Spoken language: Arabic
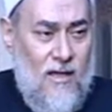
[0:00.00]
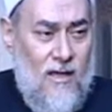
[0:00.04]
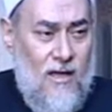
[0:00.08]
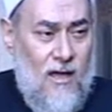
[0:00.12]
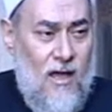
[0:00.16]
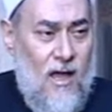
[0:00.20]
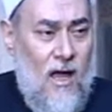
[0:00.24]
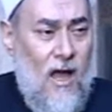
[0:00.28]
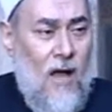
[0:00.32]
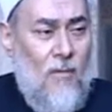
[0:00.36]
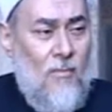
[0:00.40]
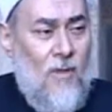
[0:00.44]

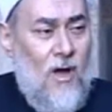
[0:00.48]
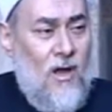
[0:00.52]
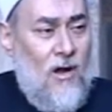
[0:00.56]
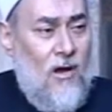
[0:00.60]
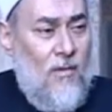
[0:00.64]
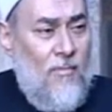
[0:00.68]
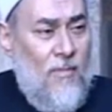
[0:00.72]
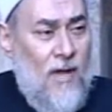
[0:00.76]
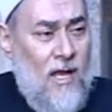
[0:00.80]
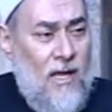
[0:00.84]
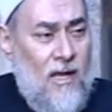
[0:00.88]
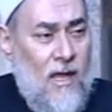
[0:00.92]

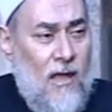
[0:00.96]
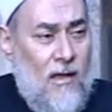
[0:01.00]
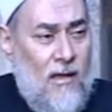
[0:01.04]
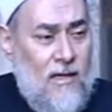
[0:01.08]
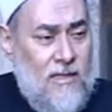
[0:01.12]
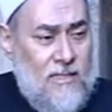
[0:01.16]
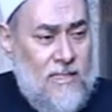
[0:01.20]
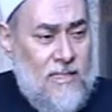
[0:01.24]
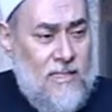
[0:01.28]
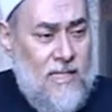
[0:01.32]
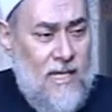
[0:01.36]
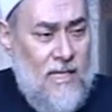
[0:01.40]
أمر ملك
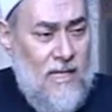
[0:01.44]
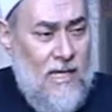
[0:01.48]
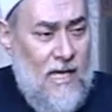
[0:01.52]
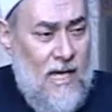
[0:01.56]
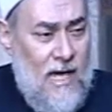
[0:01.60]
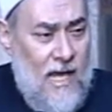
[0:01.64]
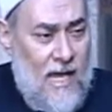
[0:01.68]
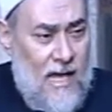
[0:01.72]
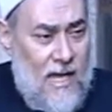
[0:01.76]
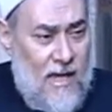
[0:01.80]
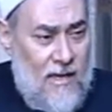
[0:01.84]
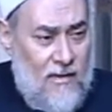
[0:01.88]

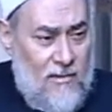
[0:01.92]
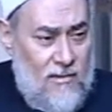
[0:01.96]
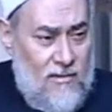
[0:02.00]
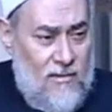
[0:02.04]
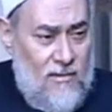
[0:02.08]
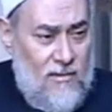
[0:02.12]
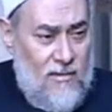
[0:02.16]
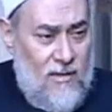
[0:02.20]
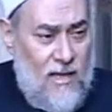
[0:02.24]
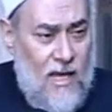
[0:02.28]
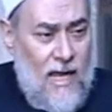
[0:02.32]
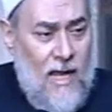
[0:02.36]
السيئات
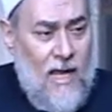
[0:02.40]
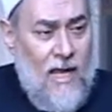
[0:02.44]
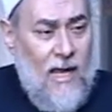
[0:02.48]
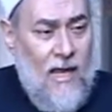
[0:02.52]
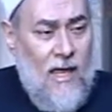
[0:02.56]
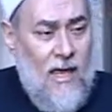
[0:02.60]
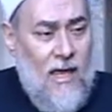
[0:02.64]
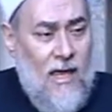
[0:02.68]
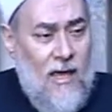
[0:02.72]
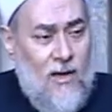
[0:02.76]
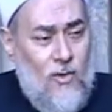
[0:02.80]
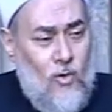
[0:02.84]

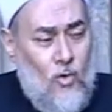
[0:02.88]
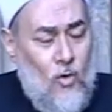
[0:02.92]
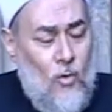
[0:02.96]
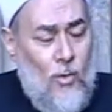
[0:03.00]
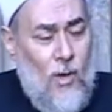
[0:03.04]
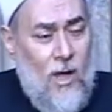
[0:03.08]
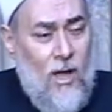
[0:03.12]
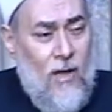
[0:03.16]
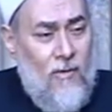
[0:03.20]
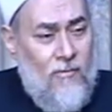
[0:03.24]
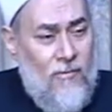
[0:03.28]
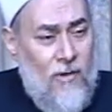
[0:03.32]
ألا
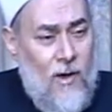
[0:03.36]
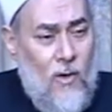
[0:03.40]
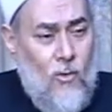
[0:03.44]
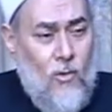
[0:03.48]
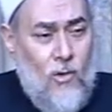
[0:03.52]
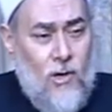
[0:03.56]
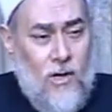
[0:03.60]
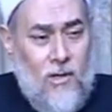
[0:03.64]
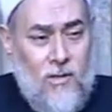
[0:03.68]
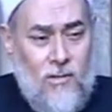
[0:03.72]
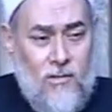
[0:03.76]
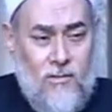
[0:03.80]
يكتبها
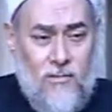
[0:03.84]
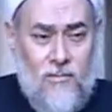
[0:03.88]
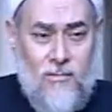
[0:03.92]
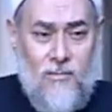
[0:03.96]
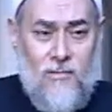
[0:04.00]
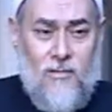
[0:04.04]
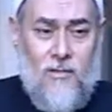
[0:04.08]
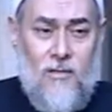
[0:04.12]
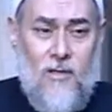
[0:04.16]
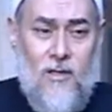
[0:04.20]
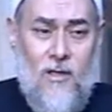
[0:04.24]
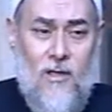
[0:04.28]
فورا
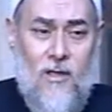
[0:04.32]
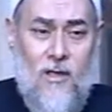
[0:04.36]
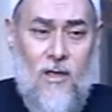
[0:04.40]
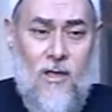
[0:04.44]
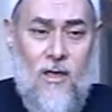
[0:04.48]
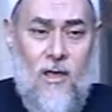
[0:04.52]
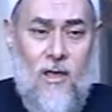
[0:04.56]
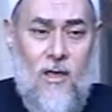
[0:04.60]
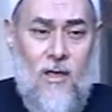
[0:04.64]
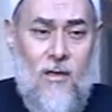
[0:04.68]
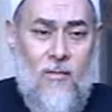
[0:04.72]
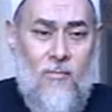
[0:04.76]

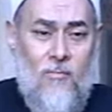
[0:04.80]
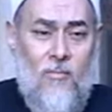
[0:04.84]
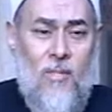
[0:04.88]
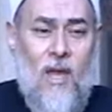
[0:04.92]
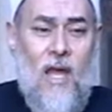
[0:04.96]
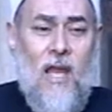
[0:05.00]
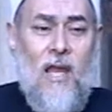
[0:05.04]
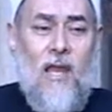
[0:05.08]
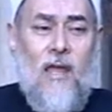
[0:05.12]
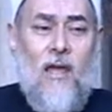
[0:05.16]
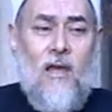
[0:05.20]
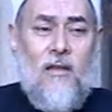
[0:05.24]

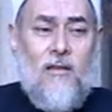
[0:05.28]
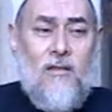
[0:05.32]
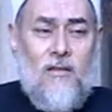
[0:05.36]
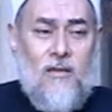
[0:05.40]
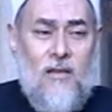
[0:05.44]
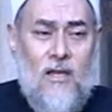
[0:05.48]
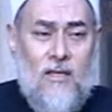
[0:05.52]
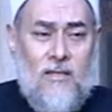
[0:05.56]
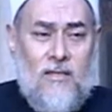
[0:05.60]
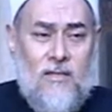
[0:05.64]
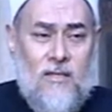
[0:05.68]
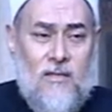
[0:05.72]
بل
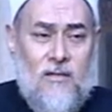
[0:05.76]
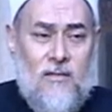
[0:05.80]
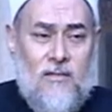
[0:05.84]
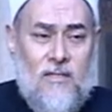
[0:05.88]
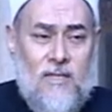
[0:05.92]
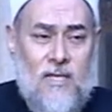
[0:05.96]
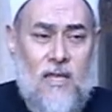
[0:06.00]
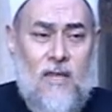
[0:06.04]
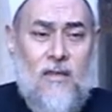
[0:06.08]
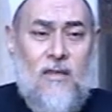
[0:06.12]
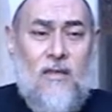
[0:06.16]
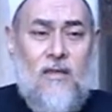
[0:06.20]
ينتظر
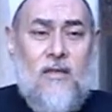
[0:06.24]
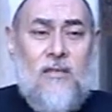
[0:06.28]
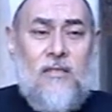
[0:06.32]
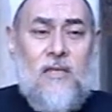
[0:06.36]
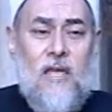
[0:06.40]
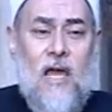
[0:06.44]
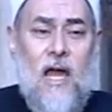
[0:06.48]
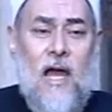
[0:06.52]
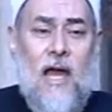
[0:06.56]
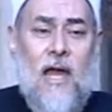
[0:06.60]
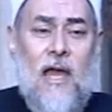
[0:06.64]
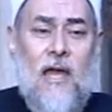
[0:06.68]
ست
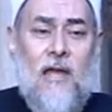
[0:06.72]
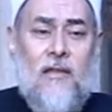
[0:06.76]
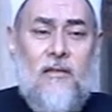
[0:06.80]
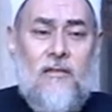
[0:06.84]
ساعات